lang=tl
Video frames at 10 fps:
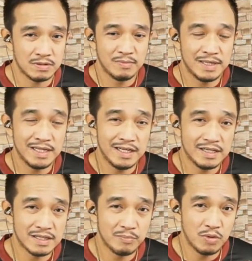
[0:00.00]
yung mahilig
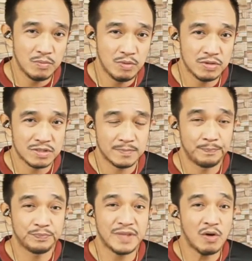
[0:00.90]
sa pulbos,
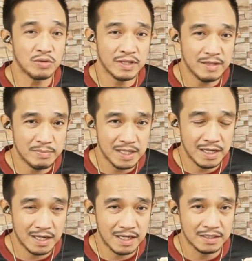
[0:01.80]
takot kay
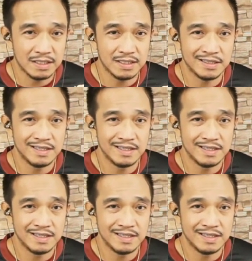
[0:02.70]
PRRD.